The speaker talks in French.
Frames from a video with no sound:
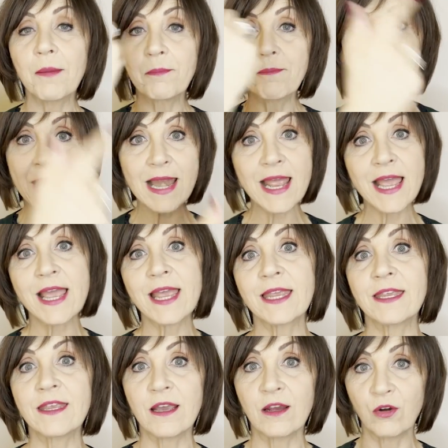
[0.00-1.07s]

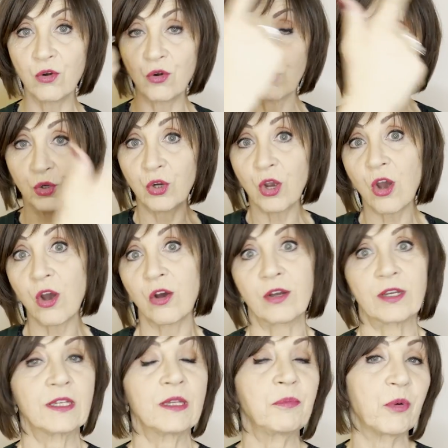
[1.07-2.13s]
balaye le
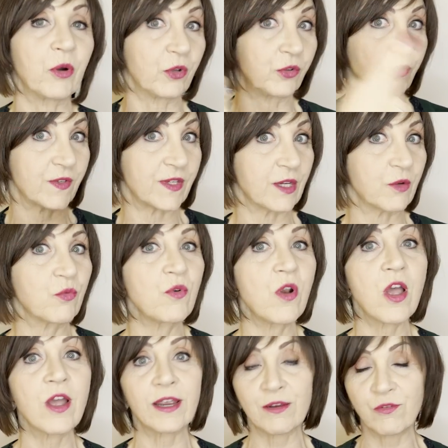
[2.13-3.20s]
corps qui porte ses
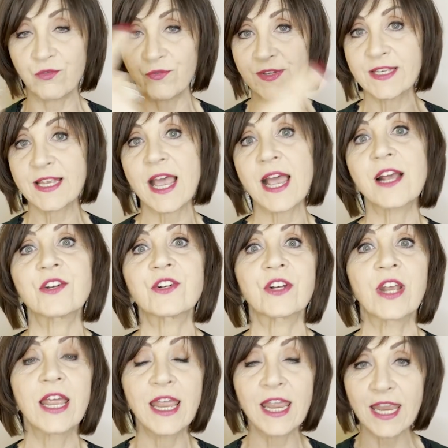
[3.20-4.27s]
couleurs et le
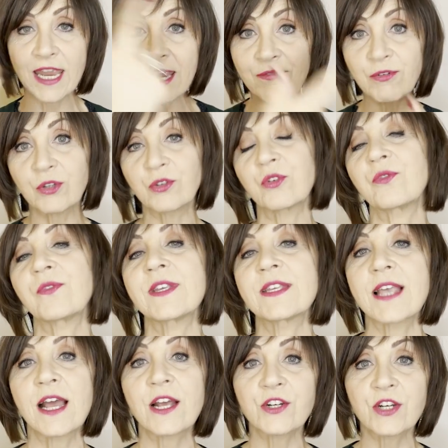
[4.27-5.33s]
visage et votre
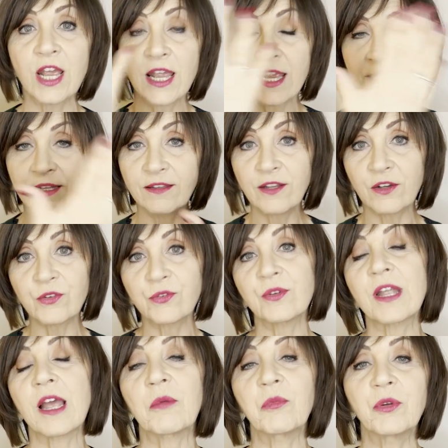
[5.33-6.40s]
visage dans
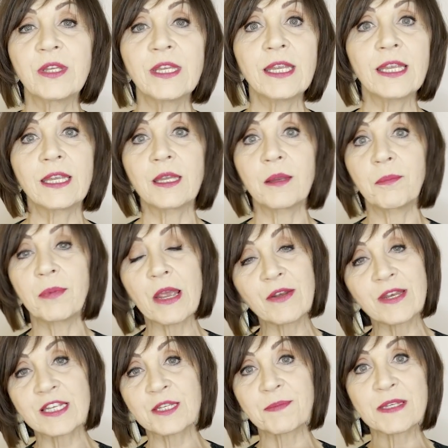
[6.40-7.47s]
une harmonie et qu'il y ait
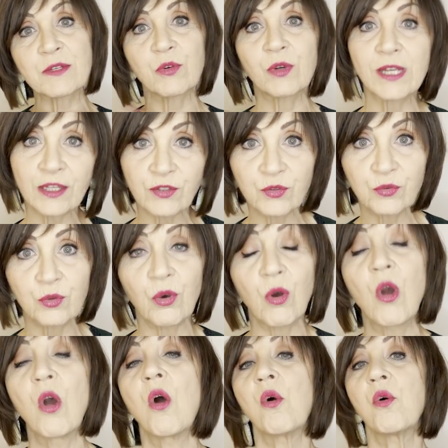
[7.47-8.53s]
bien une espèce de
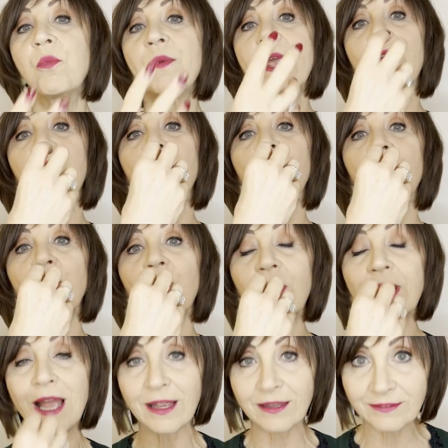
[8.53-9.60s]
cassure ou bien que le
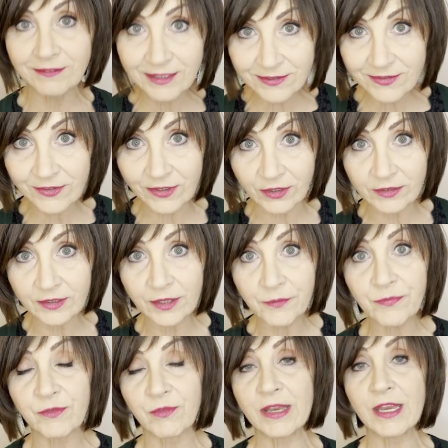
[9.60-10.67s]
regard descende, vous
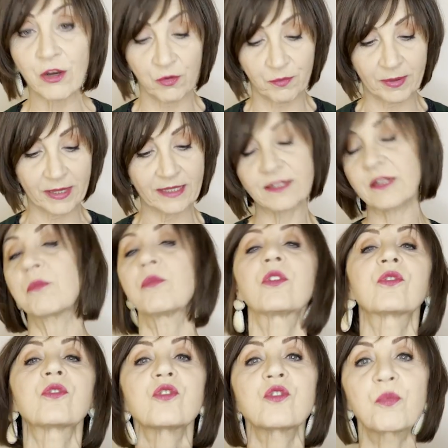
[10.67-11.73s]
voyez comme par exemple
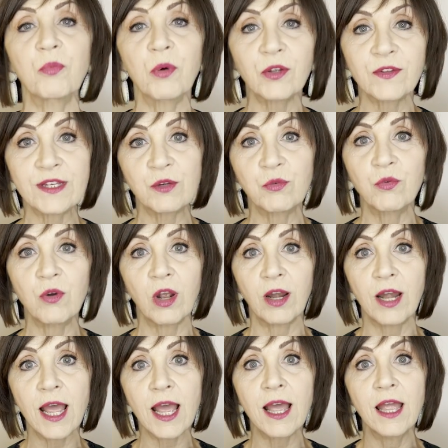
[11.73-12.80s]
lorsque je porte ces
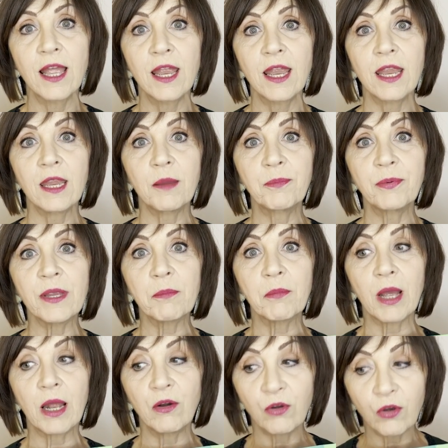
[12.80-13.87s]
couleurs-là, et puis bah,